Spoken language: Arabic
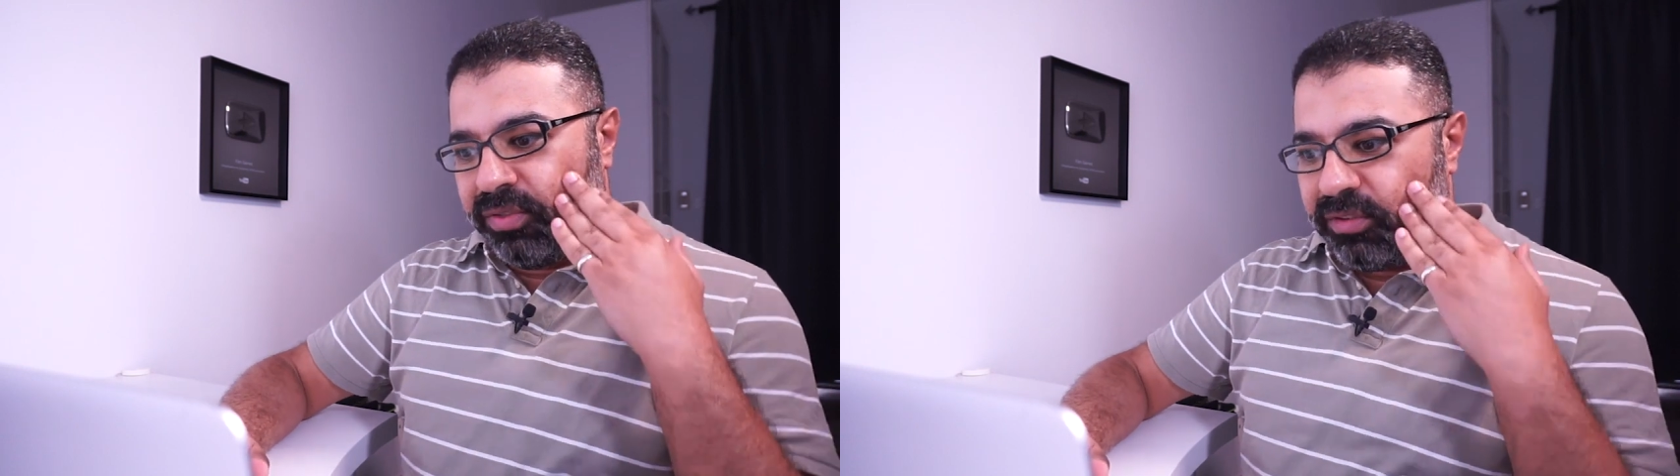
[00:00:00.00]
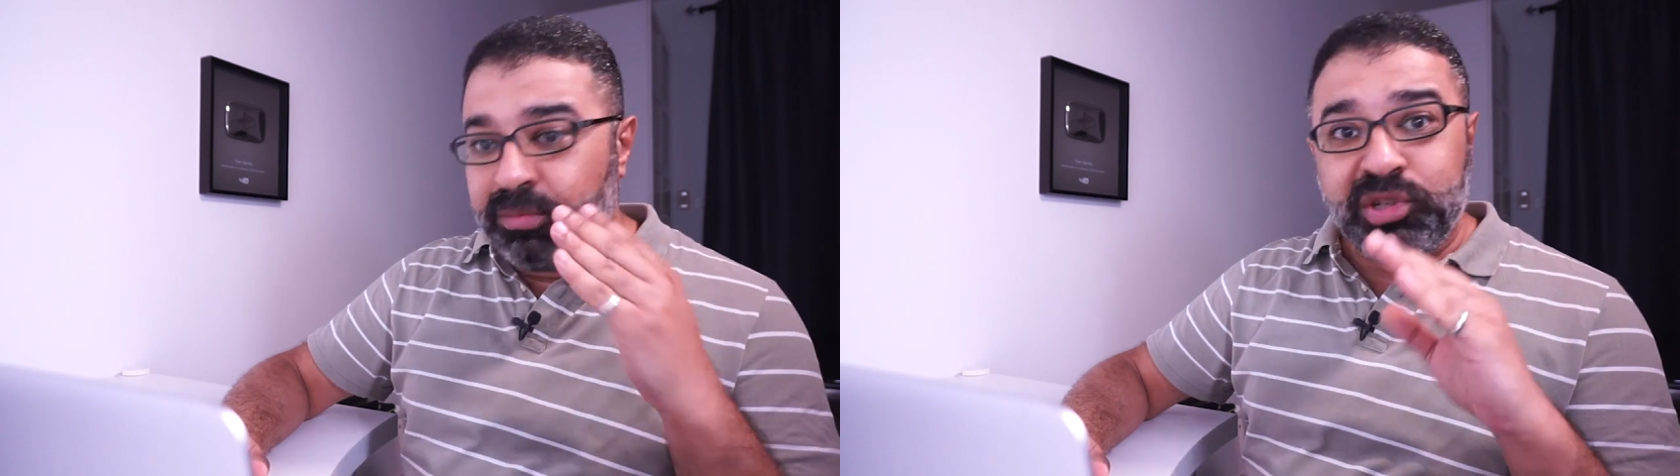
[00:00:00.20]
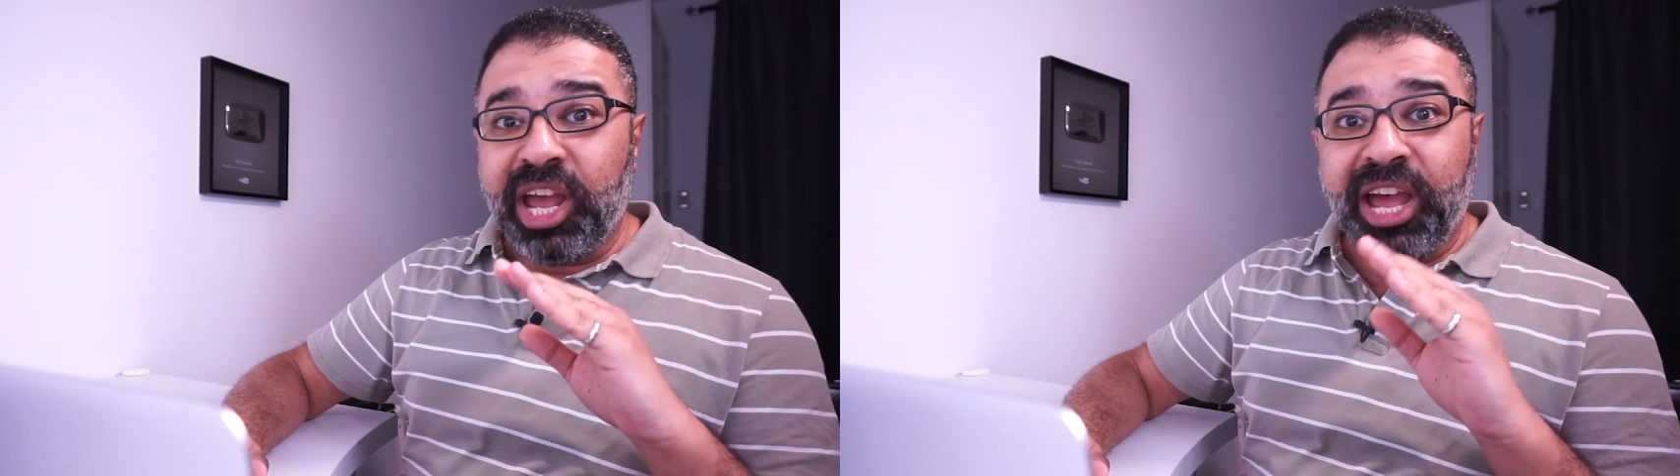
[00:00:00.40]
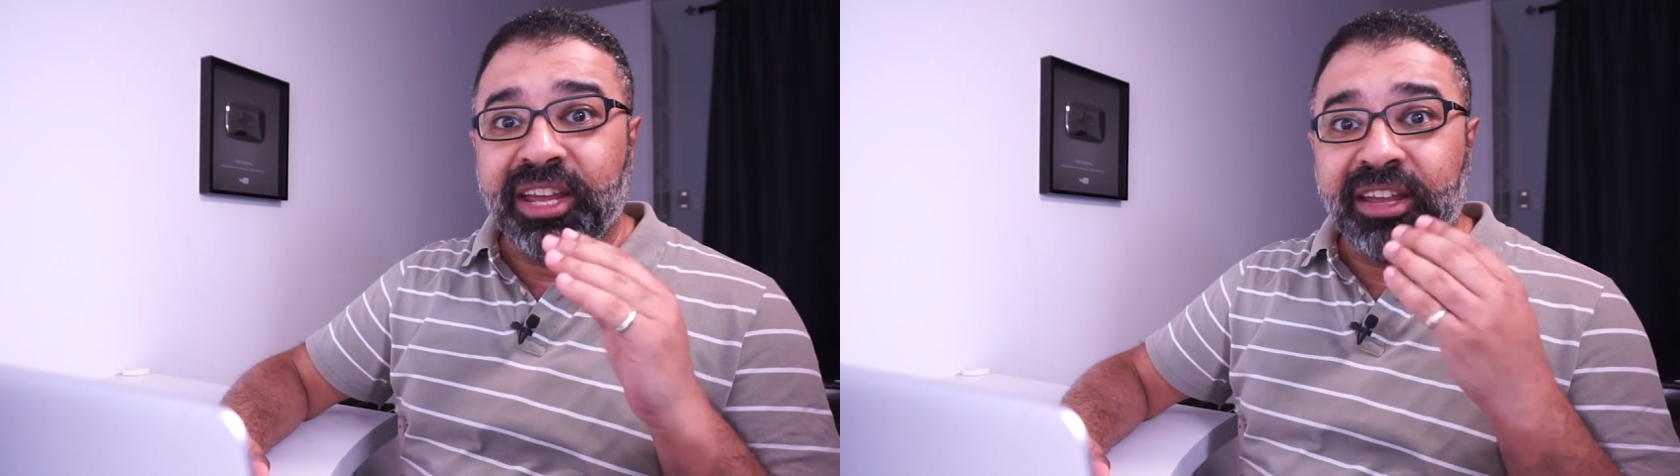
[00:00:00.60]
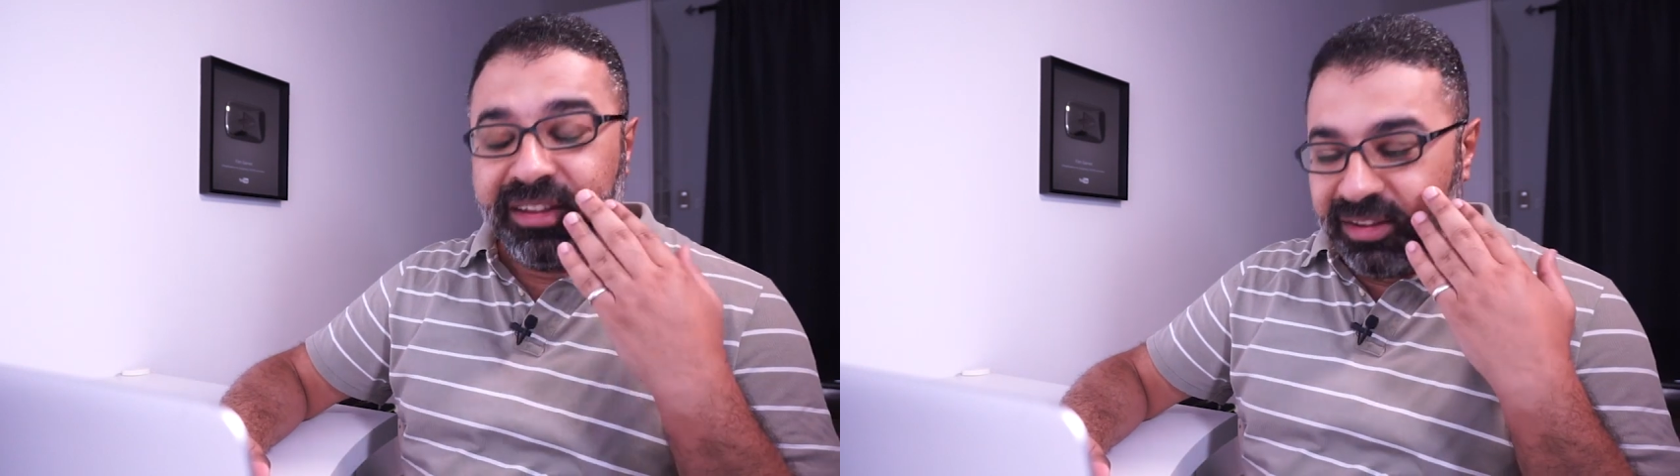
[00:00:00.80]
فهمش اي
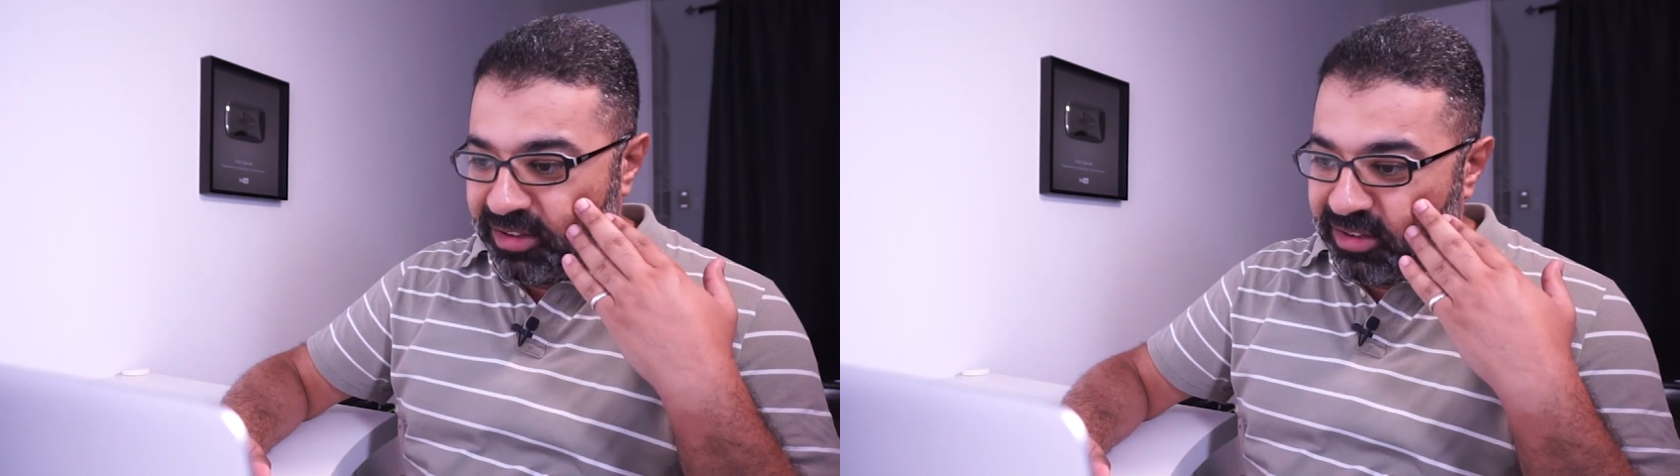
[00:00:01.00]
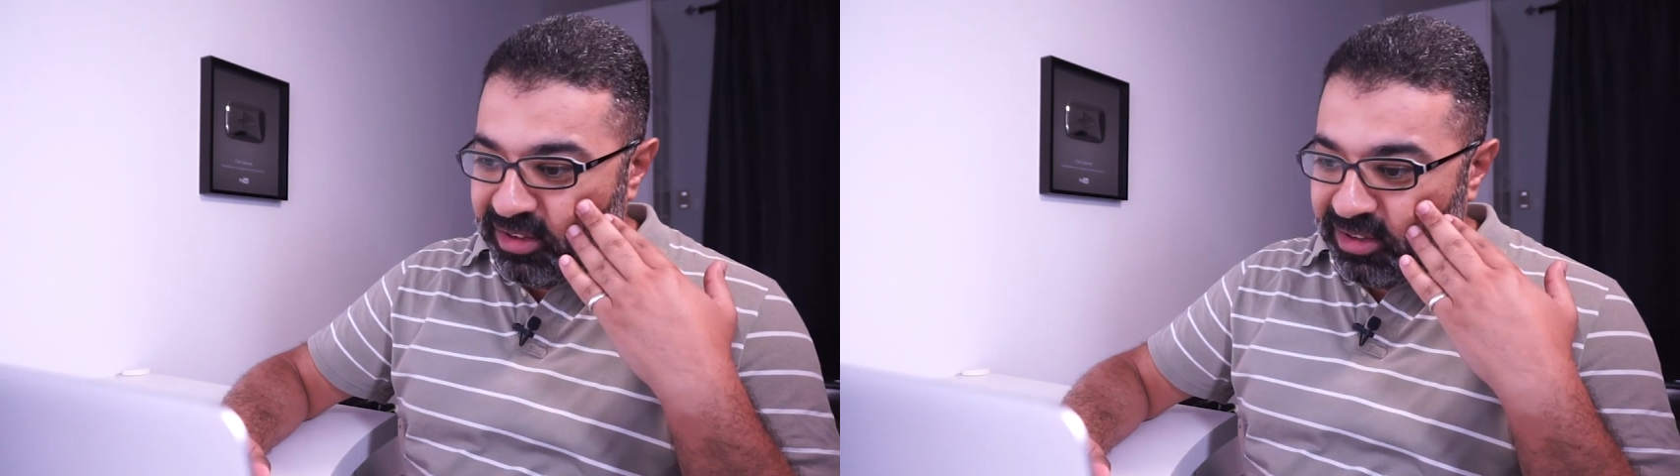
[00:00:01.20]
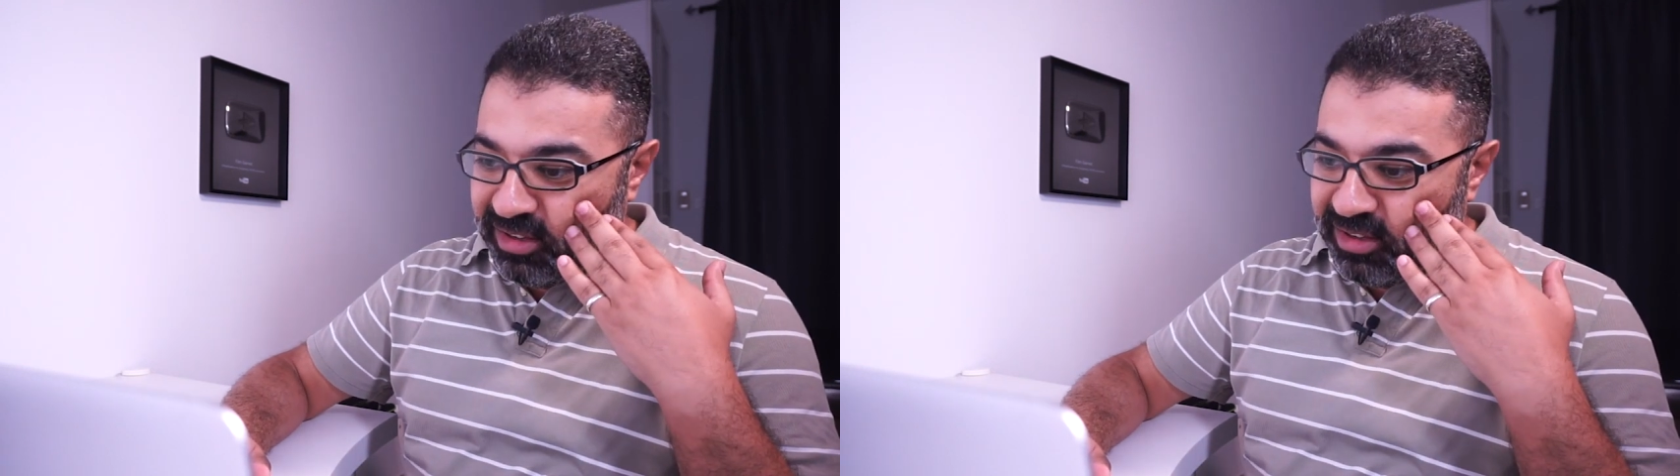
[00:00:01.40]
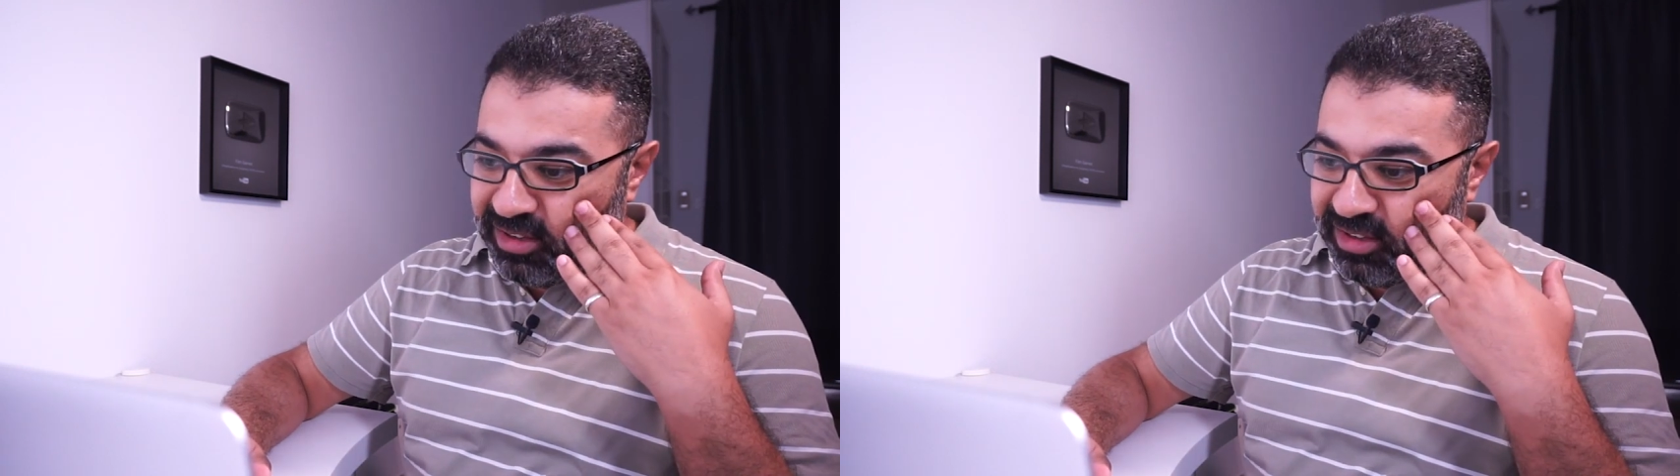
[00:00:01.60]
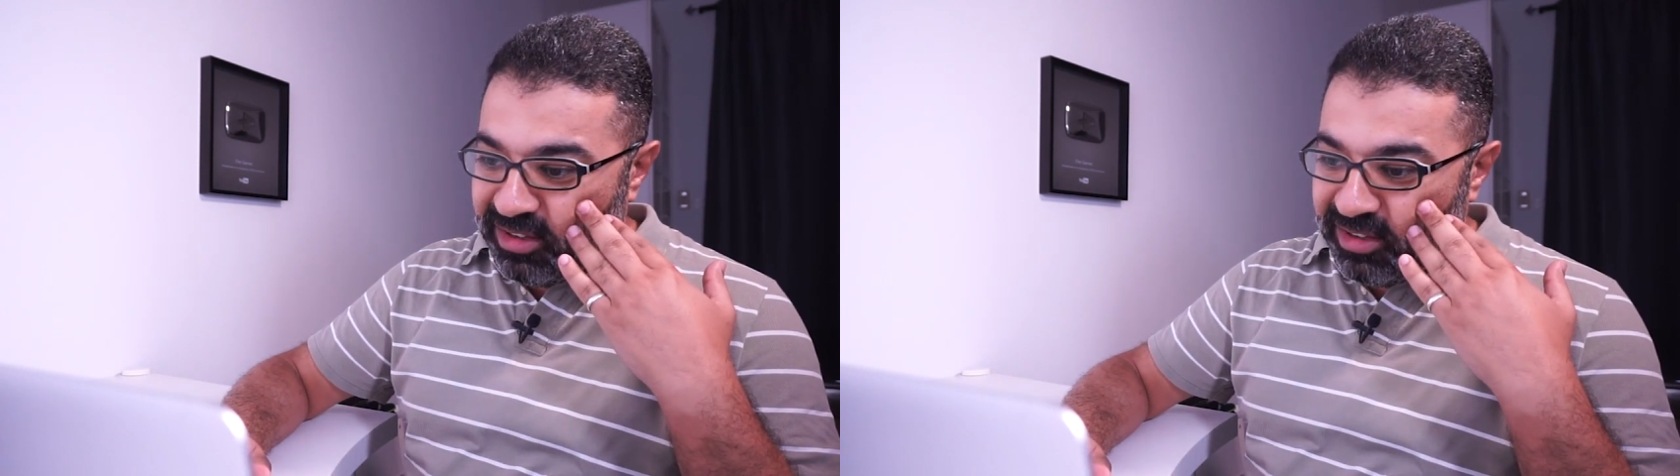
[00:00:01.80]
حاجه
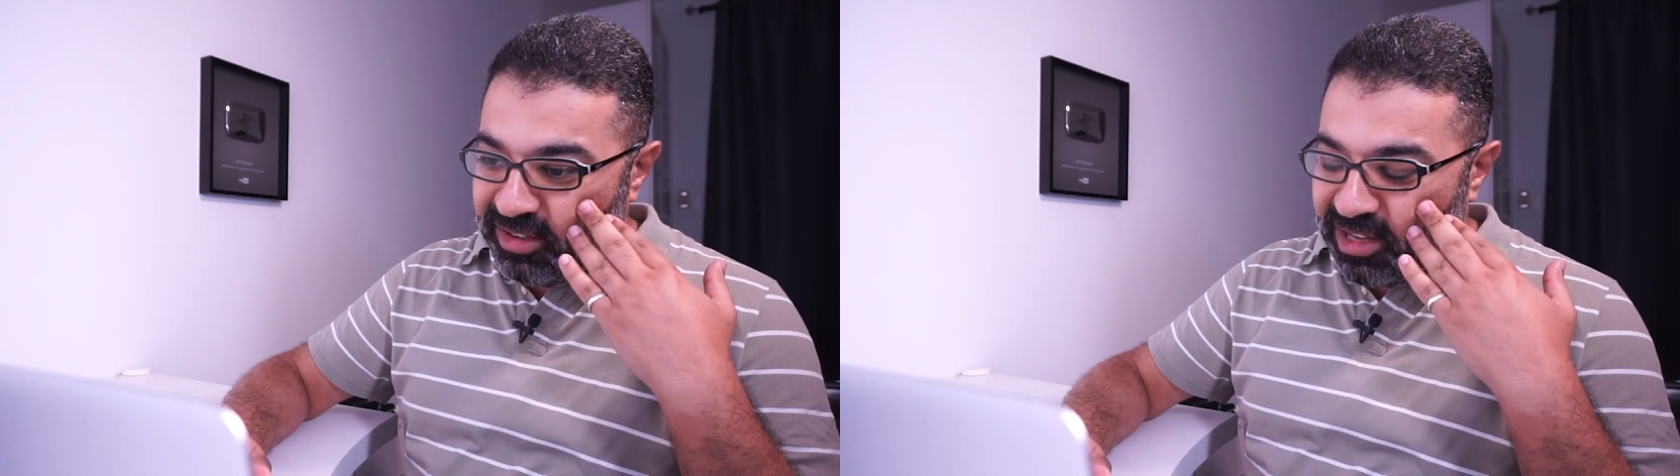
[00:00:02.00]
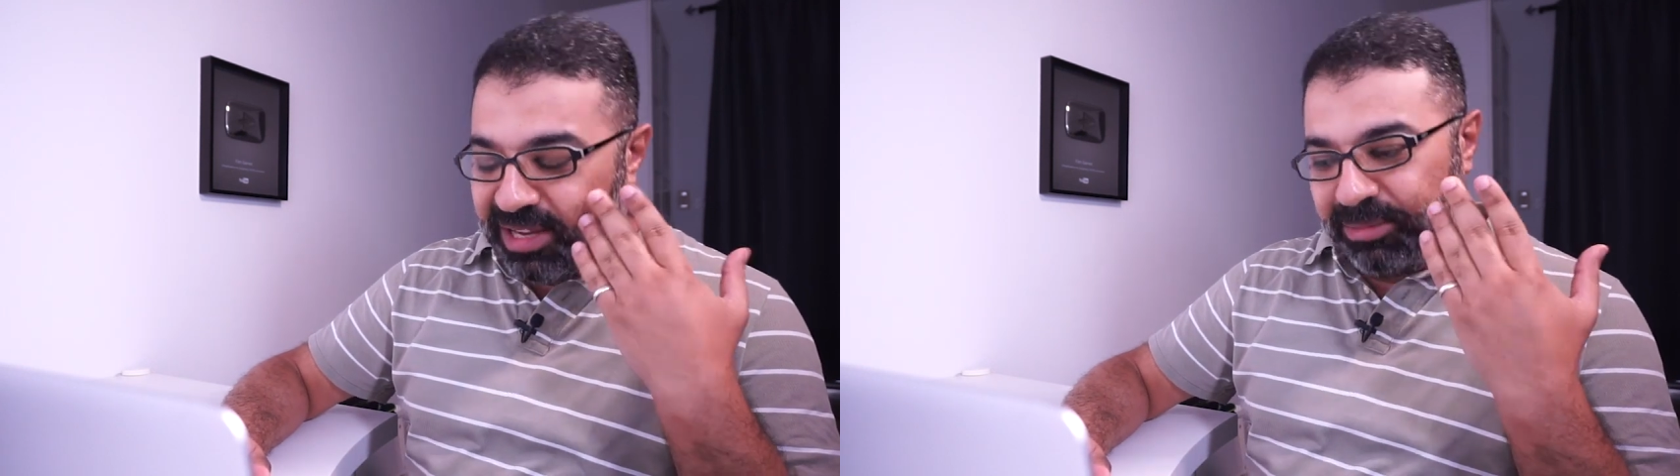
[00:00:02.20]
يعني